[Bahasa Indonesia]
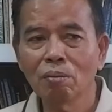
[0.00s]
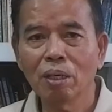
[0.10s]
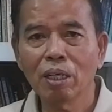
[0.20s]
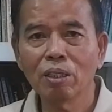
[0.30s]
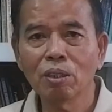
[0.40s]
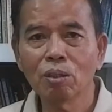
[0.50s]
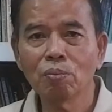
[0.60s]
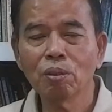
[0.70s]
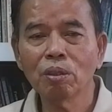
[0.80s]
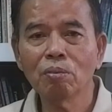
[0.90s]
maka Yusuf
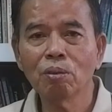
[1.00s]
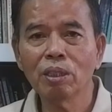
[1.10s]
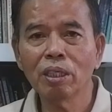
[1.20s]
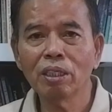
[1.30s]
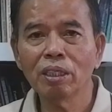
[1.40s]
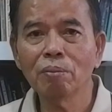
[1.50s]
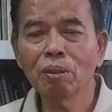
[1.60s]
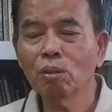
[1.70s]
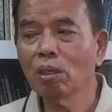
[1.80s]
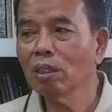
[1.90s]
pun kemudian
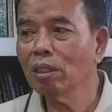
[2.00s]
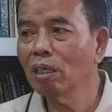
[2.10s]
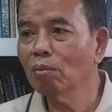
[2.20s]
dimasukkan ke dalam